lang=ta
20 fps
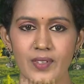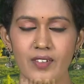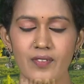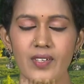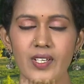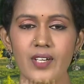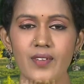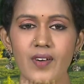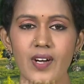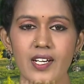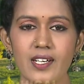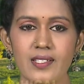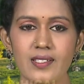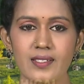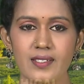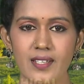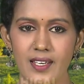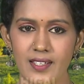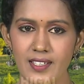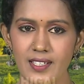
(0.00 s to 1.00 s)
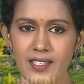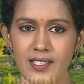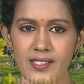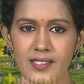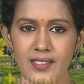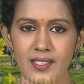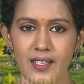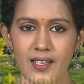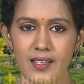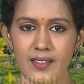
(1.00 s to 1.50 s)
விரிவான செய்திகள்
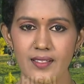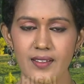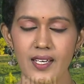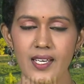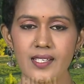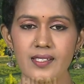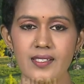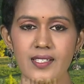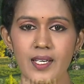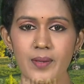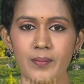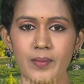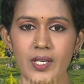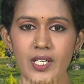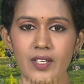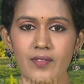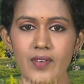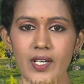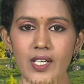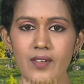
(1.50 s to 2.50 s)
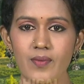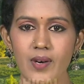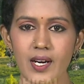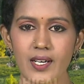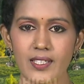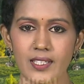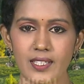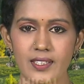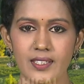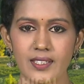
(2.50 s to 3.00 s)
தேசிய மீன்வள
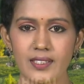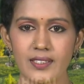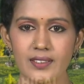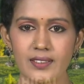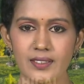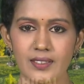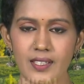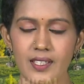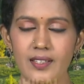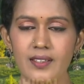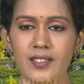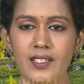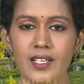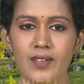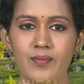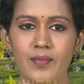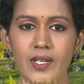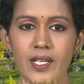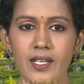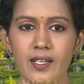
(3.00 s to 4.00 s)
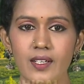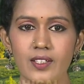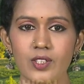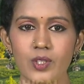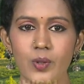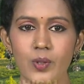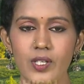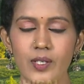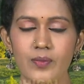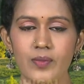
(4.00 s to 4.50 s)
வாரியத்திற்கு இந்திய வேளாண்
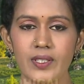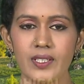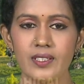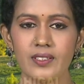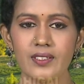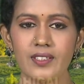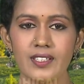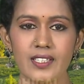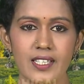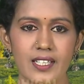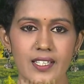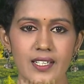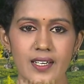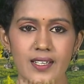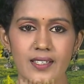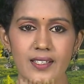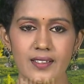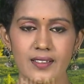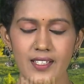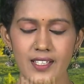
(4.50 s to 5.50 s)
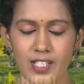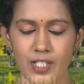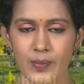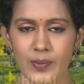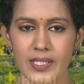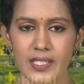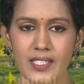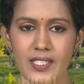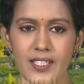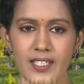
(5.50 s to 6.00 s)
தொழில் விருது இரண்டாயிரத்தி
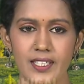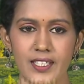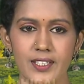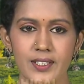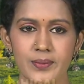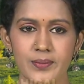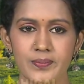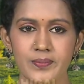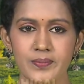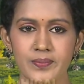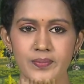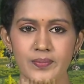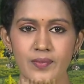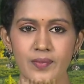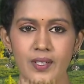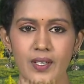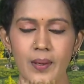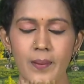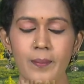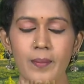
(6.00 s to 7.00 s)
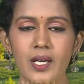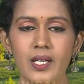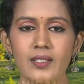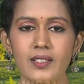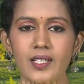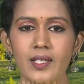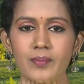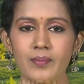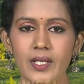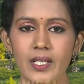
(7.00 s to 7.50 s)
இருபத்தி இரண்டு
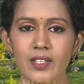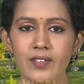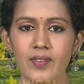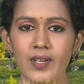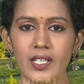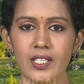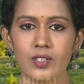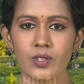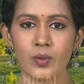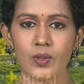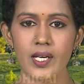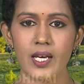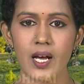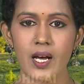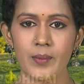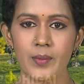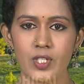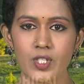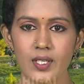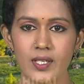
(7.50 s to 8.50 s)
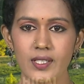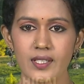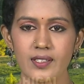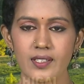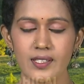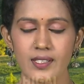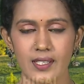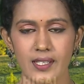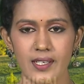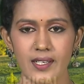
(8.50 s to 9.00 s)
மத்திய மீன்வளத்துறை
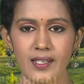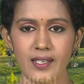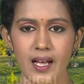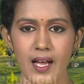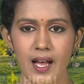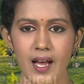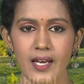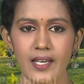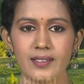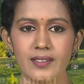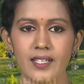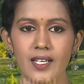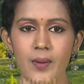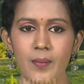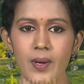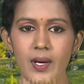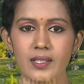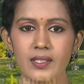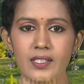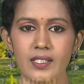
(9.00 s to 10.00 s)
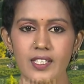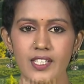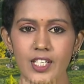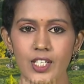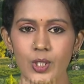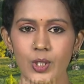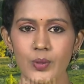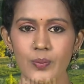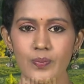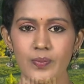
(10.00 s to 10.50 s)
அமைச்சகத்தின் கீழ் ஹைதராபாத்தில்
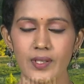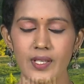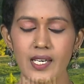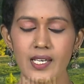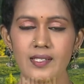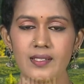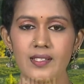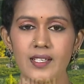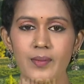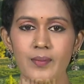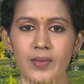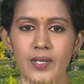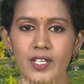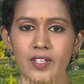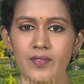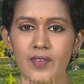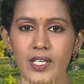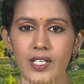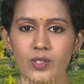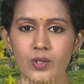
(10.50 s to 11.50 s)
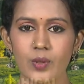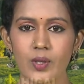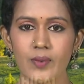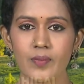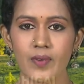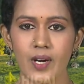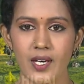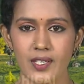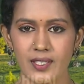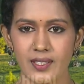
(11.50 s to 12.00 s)
இயங்கும் தேசிய மீன்வளத்துறை
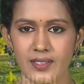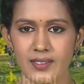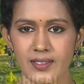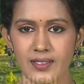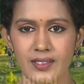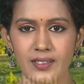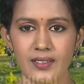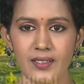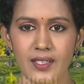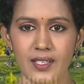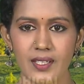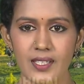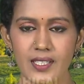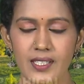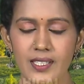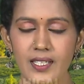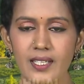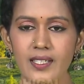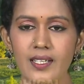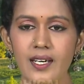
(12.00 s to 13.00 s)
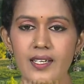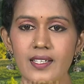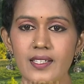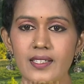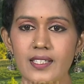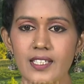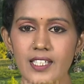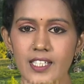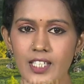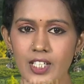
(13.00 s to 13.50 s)
வாரியத்திற்கு
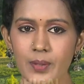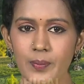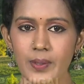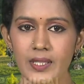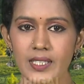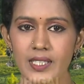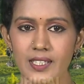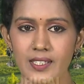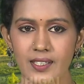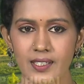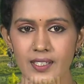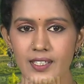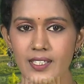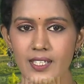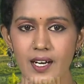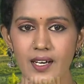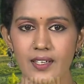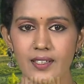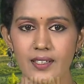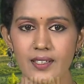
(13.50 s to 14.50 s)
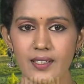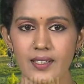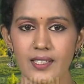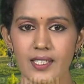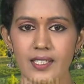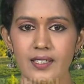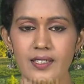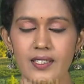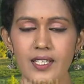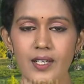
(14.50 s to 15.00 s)
இரண்டாயிரத்தி இருபத்தி இரண்டுக்கான
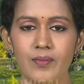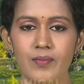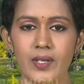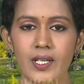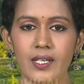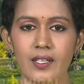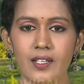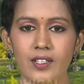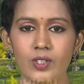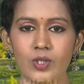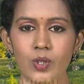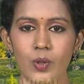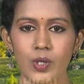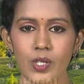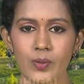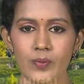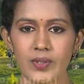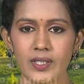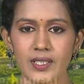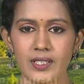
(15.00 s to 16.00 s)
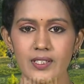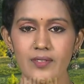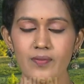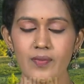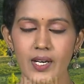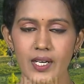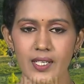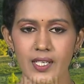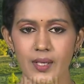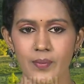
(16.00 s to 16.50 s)
இந்திய வேளாண் தொழில் விருது
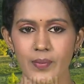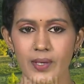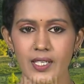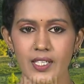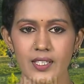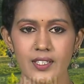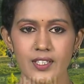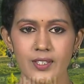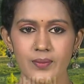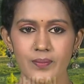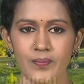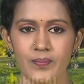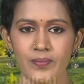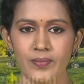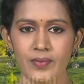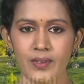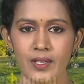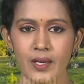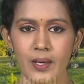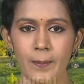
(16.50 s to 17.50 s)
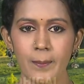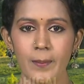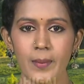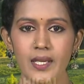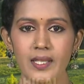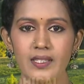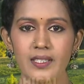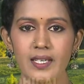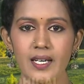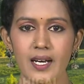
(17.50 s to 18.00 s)
வழங்கப்பட்டது
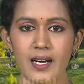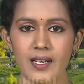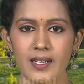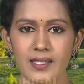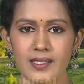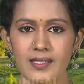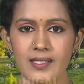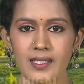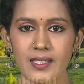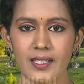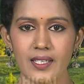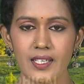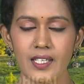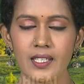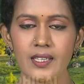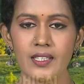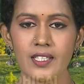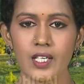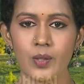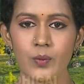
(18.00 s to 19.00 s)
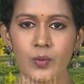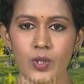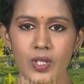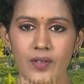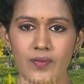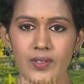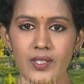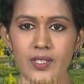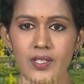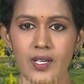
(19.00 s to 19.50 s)
மத்திய அரசின் இந்திய
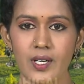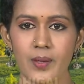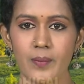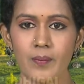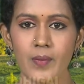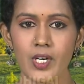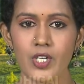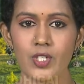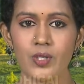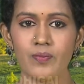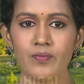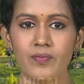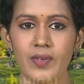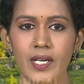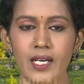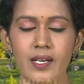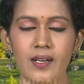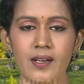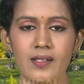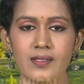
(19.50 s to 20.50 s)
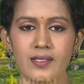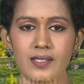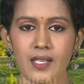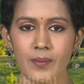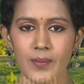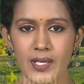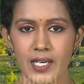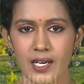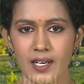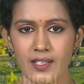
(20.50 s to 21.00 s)
உணவு மற்றும் வேளாண்
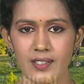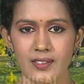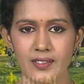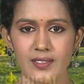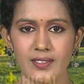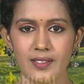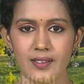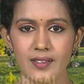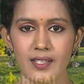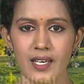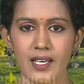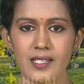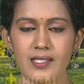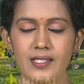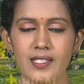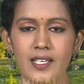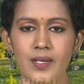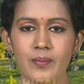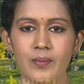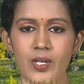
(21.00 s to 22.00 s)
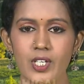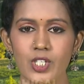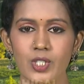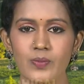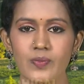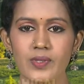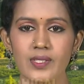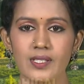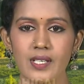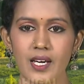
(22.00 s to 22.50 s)
சபையானது தேசிய
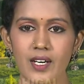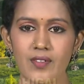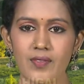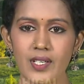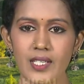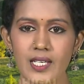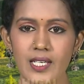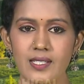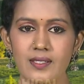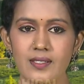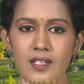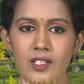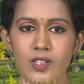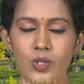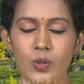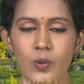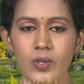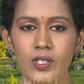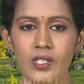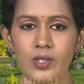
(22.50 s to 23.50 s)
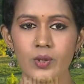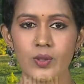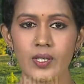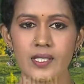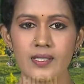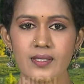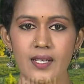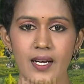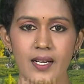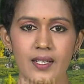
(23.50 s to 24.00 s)
மற்றும் சர்வதேச
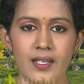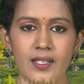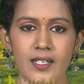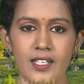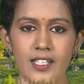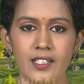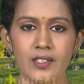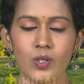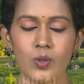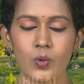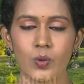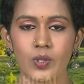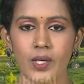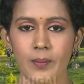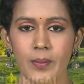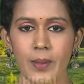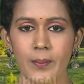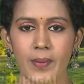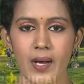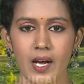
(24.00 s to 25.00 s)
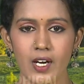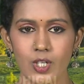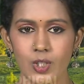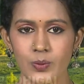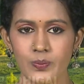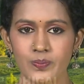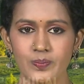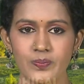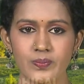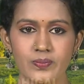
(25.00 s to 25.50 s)
தொழில்துறை சங்கங்களின் கூட்டமைப்பாகும்